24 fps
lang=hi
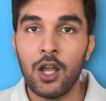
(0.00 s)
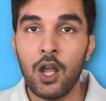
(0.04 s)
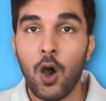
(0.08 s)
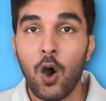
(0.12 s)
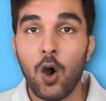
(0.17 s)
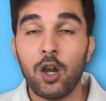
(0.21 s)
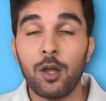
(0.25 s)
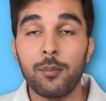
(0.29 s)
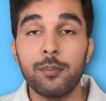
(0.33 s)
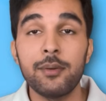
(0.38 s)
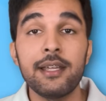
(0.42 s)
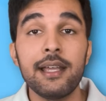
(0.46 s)

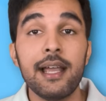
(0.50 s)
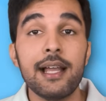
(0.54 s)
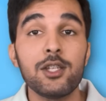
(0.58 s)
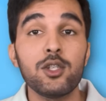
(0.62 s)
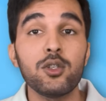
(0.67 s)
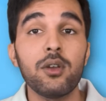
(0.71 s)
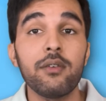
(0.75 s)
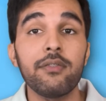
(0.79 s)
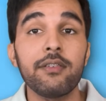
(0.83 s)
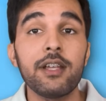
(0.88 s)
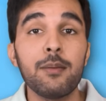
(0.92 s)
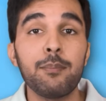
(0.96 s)
और अपनी एच
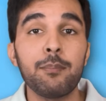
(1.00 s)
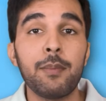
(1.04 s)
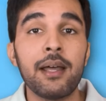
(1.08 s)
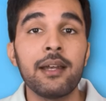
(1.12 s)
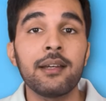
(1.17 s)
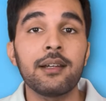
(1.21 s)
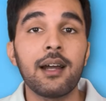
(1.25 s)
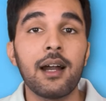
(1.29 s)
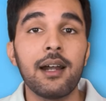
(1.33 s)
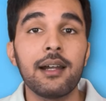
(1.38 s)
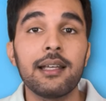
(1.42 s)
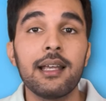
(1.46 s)
के पैन
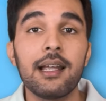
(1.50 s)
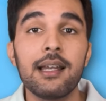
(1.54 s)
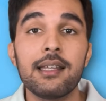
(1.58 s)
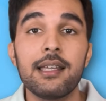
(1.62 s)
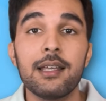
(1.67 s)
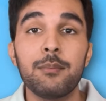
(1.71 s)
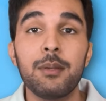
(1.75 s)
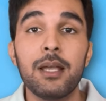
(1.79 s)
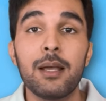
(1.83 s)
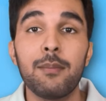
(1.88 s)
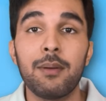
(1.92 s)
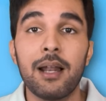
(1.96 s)
कार्ड के लिए
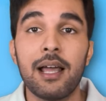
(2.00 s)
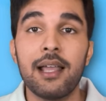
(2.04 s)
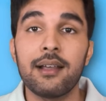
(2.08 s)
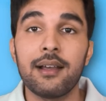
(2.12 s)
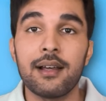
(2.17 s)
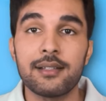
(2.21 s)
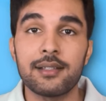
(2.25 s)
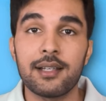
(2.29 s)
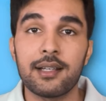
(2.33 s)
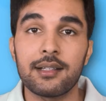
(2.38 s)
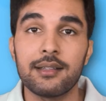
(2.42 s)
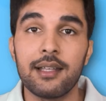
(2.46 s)
भी अप्लाई कर
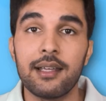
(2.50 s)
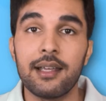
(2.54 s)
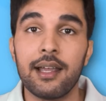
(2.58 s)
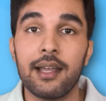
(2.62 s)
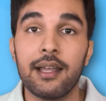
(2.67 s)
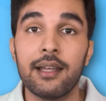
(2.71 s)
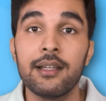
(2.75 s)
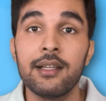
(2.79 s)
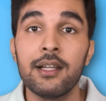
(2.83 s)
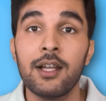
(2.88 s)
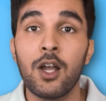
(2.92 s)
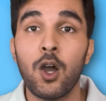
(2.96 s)
सकते
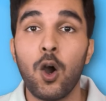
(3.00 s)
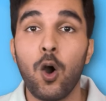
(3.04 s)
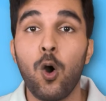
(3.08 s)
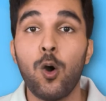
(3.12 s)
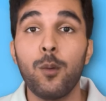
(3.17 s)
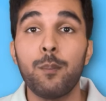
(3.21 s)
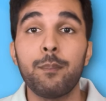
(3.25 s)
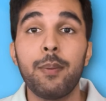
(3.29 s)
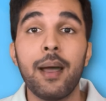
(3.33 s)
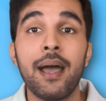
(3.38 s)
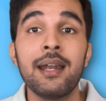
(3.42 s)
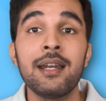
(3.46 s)
हैं और
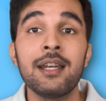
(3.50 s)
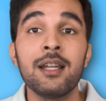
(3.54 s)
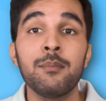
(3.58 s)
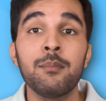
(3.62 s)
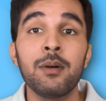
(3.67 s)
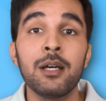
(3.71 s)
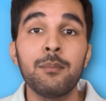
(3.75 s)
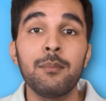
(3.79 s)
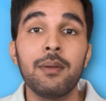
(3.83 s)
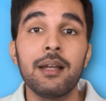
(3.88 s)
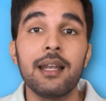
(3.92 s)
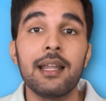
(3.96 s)
पैन
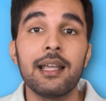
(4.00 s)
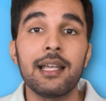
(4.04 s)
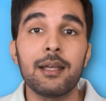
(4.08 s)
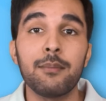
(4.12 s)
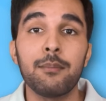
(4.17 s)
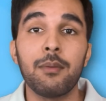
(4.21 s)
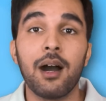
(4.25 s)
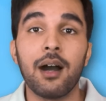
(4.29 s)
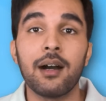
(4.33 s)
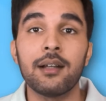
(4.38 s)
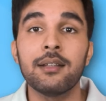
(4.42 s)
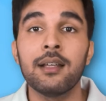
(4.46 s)
नंबर मिलने के
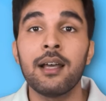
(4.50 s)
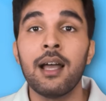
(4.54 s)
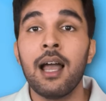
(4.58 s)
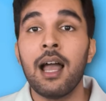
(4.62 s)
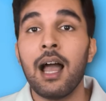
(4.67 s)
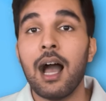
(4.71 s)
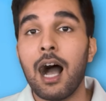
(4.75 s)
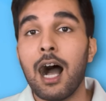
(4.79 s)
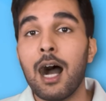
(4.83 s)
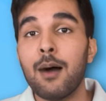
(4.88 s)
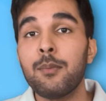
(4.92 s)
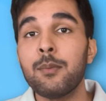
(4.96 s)
बाद
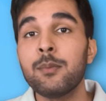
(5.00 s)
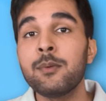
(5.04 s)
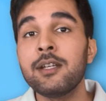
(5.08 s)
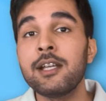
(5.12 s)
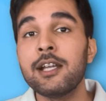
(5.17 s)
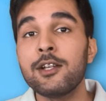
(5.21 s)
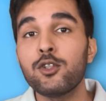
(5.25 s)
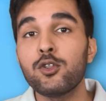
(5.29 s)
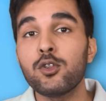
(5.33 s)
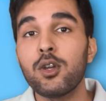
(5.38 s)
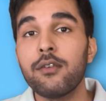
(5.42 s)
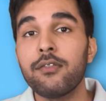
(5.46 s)
आप अपनी
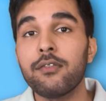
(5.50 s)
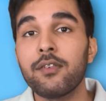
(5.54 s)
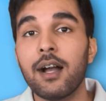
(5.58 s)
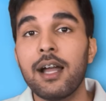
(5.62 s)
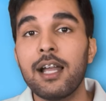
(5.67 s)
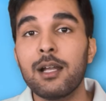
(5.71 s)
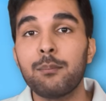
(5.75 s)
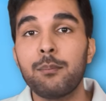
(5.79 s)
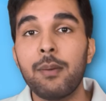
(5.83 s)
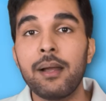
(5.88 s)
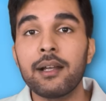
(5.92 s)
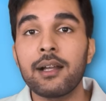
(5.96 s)
एच का
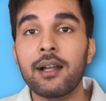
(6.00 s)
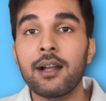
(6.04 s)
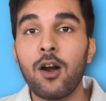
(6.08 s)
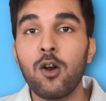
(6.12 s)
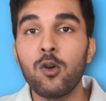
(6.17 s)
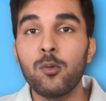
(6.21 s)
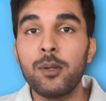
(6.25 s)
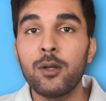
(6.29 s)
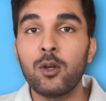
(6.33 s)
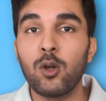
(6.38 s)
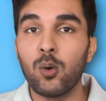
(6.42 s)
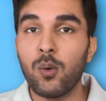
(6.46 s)
एक बैंक
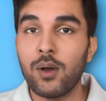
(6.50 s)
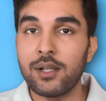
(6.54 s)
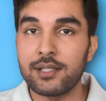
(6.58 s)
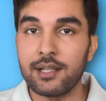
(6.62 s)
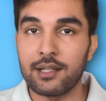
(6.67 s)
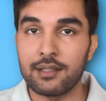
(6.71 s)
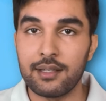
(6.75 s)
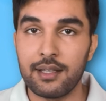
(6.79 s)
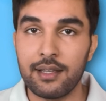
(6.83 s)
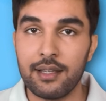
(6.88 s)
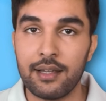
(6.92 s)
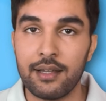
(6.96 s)
अकाउंट भी खुलवा
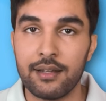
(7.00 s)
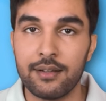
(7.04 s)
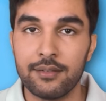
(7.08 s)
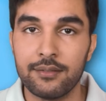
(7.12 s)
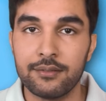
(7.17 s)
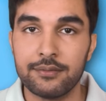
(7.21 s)
सकते हैं